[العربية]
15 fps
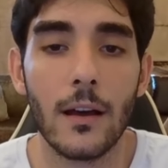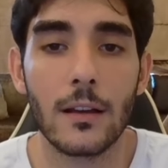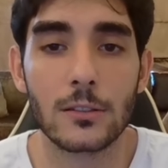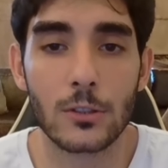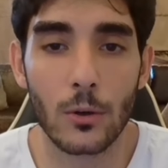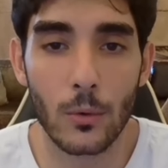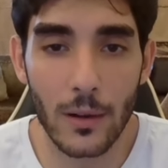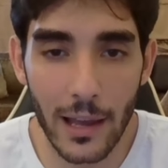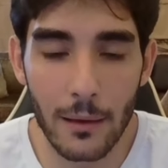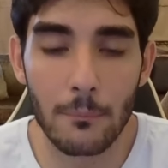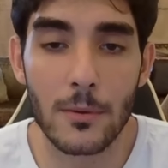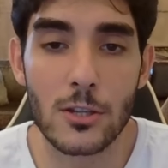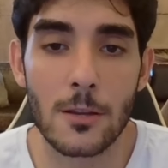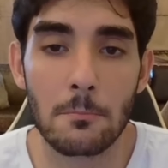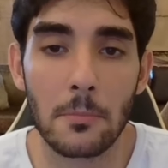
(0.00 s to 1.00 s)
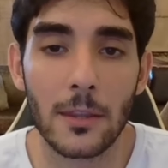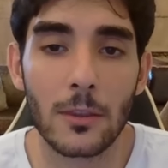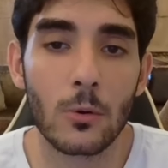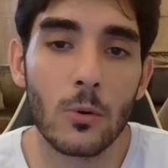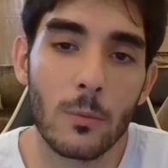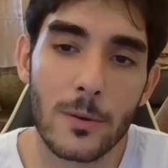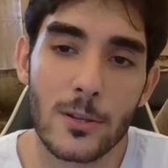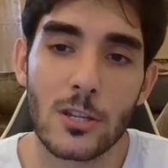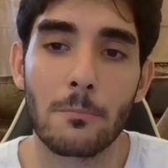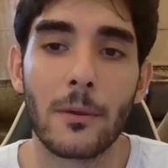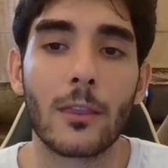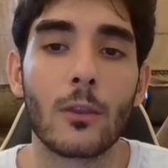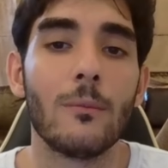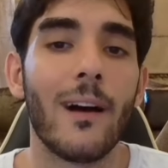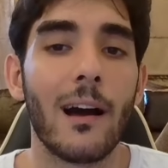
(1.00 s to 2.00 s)
سو لعب بشب بي 2 بشب بي
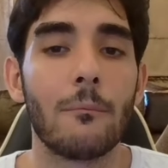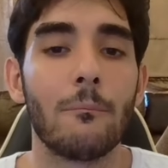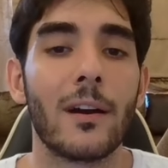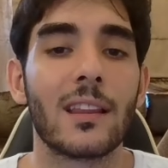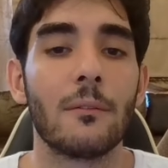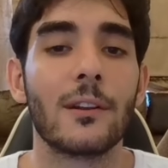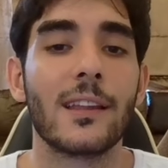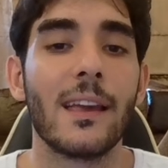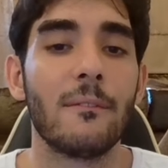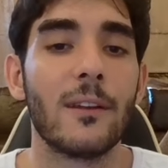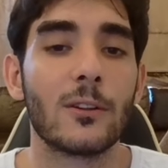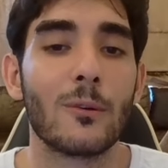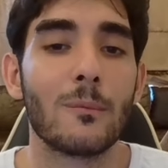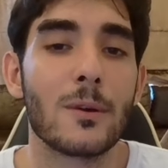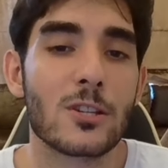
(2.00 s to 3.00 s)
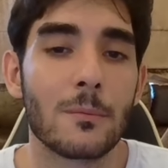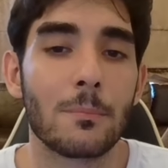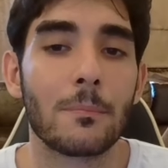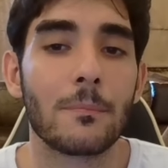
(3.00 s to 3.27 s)
2 ما حبيتها بالجيم لانه البشب